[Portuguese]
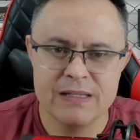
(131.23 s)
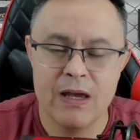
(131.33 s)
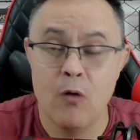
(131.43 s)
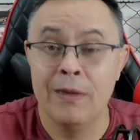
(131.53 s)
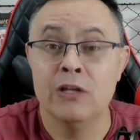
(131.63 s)

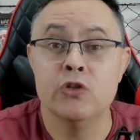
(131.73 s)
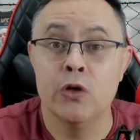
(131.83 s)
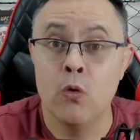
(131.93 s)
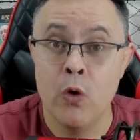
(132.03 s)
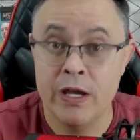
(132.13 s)

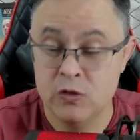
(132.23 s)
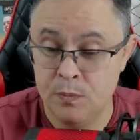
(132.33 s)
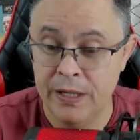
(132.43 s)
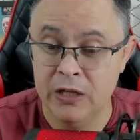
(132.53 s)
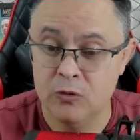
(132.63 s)
realmente o
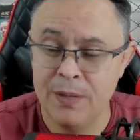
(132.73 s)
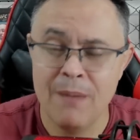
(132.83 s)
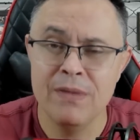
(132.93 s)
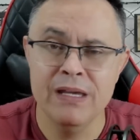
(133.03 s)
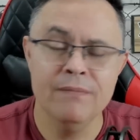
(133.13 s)
respeito. Para
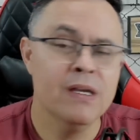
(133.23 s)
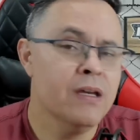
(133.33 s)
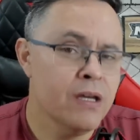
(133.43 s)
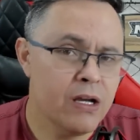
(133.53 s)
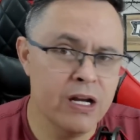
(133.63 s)
mim,
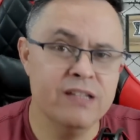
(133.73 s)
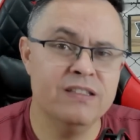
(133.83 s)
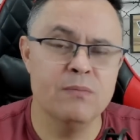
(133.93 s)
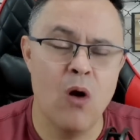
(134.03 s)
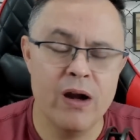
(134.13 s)

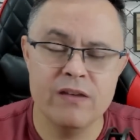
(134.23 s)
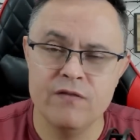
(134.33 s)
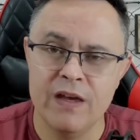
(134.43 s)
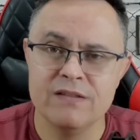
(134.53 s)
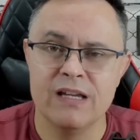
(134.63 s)
Chris Borg
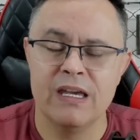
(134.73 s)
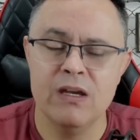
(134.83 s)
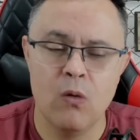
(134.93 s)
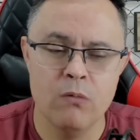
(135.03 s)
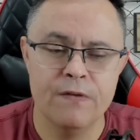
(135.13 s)
vence aqui
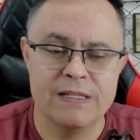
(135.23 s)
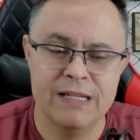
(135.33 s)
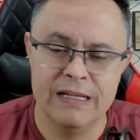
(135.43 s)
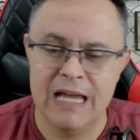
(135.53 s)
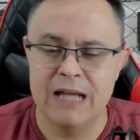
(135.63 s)
com
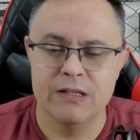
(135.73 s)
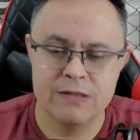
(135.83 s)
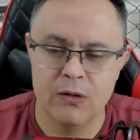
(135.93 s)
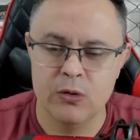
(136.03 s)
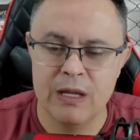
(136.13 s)
facilidade
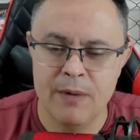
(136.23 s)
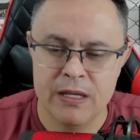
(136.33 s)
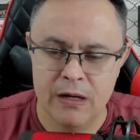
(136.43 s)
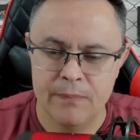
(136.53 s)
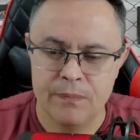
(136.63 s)
essa luta
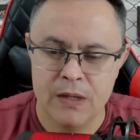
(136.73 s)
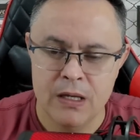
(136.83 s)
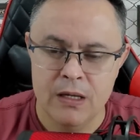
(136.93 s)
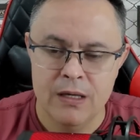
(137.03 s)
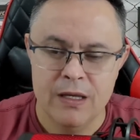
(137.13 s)
amanhã.
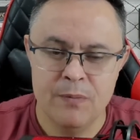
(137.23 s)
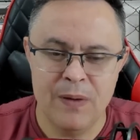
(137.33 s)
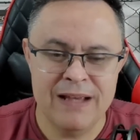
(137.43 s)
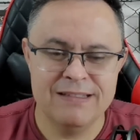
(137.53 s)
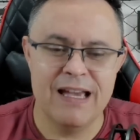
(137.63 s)
E
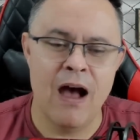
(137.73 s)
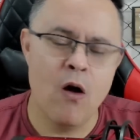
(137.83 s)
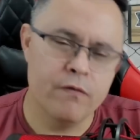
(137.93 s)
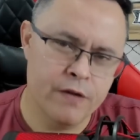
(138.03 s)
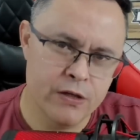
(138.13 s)
para encerrar
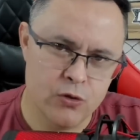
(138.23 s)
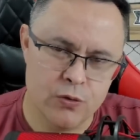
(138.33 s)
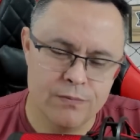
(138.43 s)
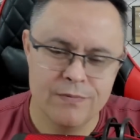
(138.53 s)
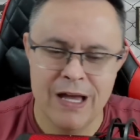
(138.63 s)
o
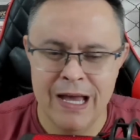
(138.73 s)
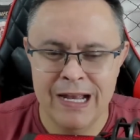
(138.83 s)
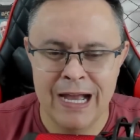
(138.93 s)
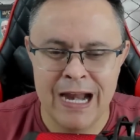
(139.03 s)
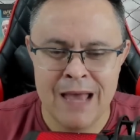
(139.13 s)
vídeo, a
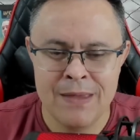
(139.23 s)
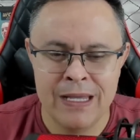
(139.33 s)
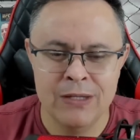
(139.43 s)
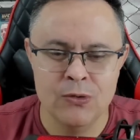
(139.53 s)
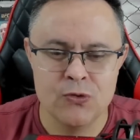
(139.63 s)
encarada
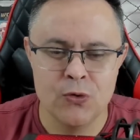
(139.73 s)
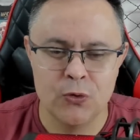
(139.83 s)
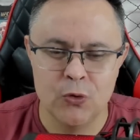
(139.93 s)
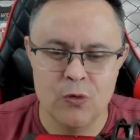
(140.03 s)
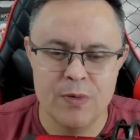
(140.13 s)
aqui dos
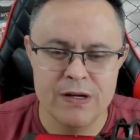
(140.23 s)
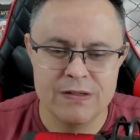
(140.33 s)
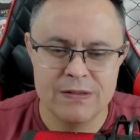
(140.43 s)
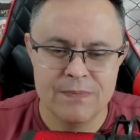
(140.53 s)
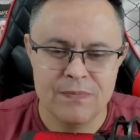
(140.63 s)

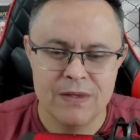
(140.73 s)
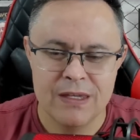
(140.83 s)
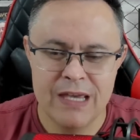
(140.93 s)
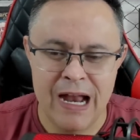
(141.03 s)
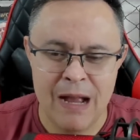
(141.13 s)
youtubers
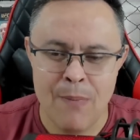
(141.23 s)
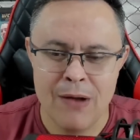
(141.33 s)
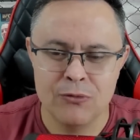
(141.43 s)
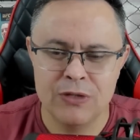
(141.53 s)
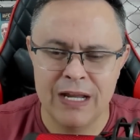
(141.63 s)
que
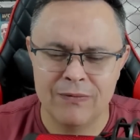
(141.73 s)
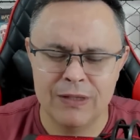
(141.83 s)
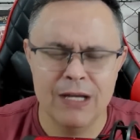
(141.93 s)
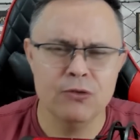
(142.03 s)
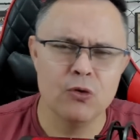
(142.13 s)
acabaram
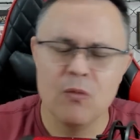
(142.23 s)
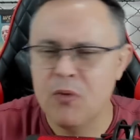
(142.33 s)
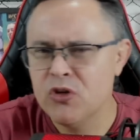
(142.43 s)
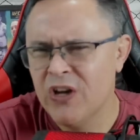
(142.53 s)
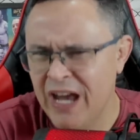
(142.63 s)
tretando num
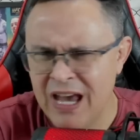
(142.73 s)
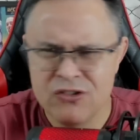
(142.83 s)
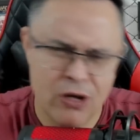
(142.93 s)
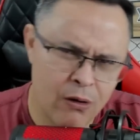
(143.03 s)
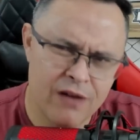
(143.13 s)

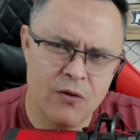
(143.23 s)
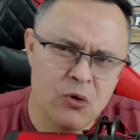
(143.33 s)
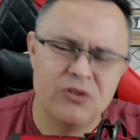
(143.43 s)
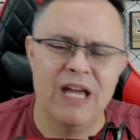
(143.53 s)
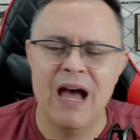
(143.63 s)
podcast e agora vão
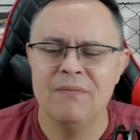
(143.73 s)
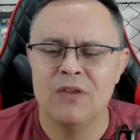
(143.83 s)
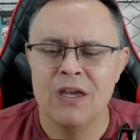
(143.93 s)
lutar,